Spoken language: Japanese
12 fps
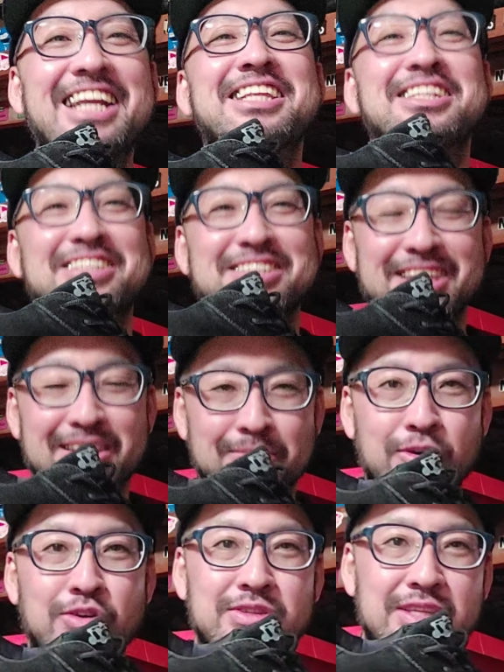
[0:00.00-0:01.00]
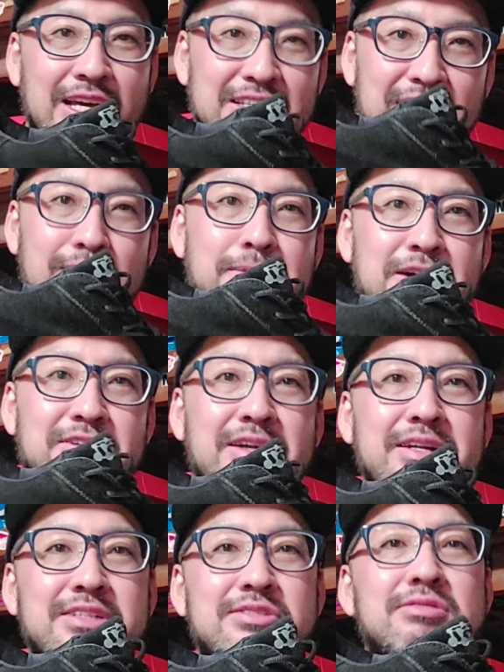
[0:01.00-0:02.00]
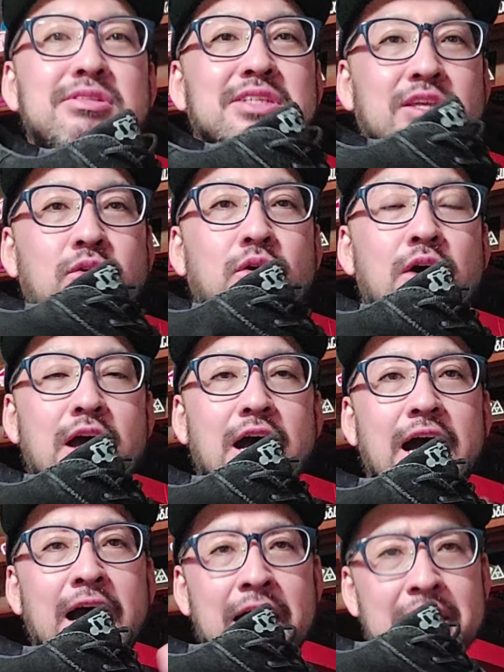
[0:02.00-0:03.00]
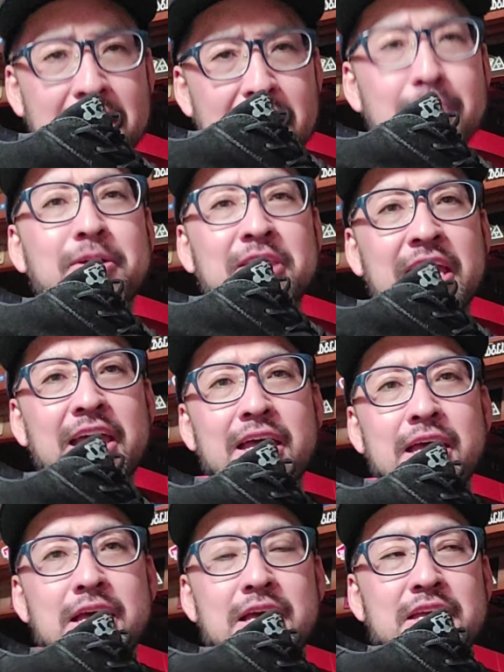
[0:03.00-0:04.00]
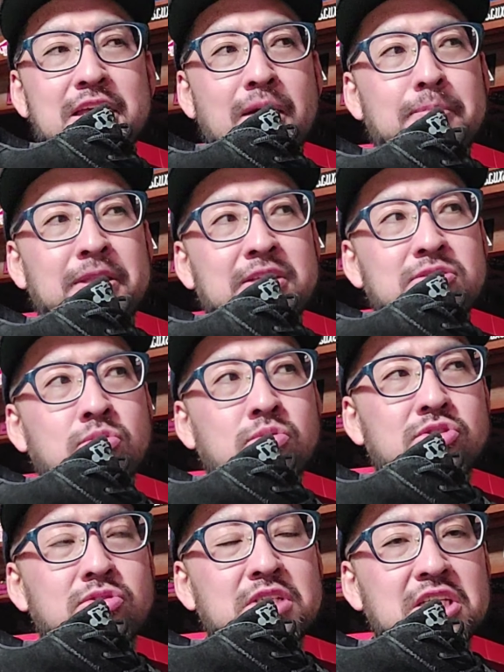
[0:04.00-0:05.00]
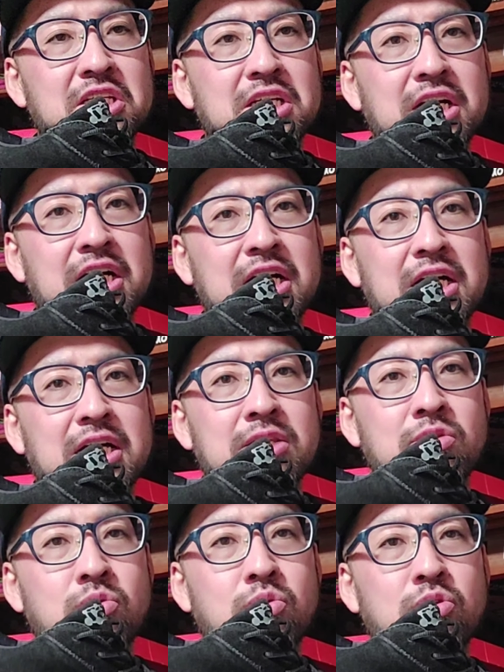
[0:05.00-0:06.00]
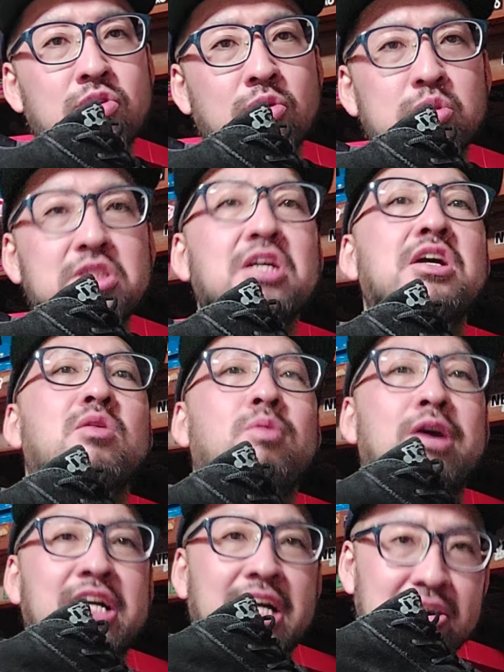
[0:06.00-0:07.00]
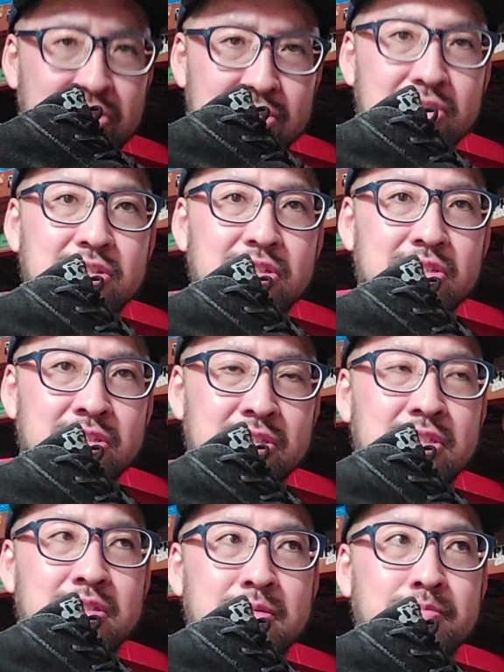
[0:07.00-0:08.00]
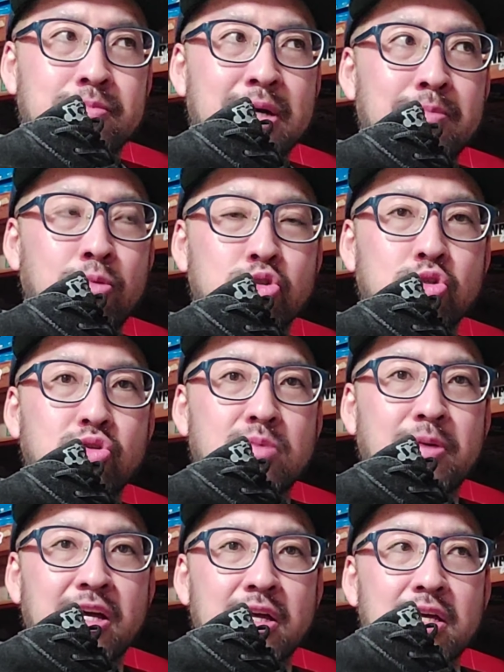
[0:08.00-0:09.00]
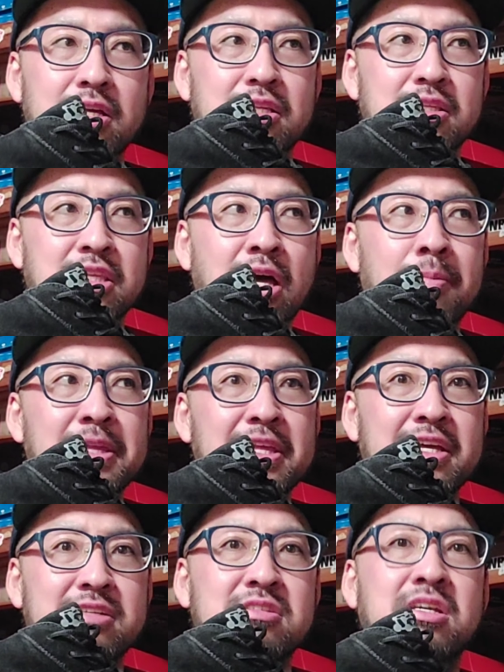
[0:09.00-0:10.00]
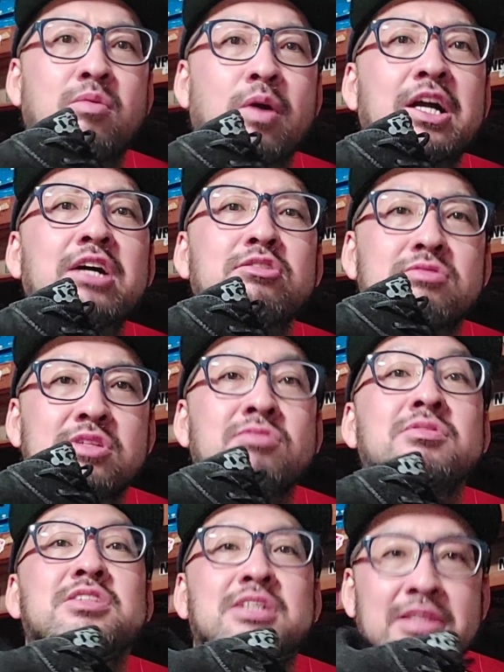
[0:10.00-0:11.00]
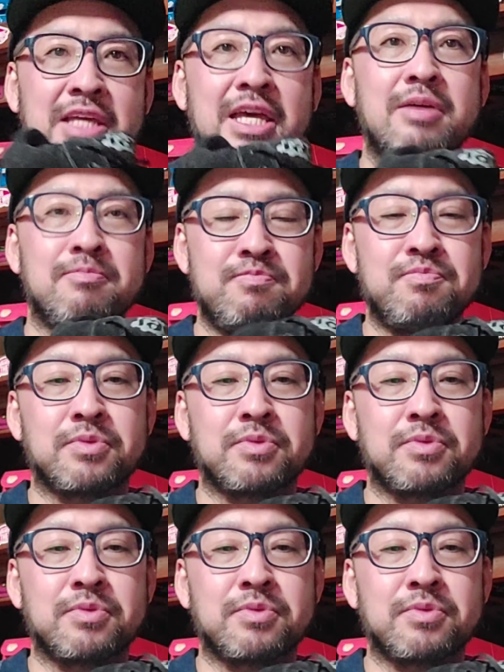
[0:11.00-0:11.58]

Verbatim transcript: あれなんですけども、大体丸洗いするんですけど、洗えばね、やっぱね、そのスニーカーの良さがわかる。うん。まあもうちょっと言えば、ダメなやつがわかるっていうんですかね。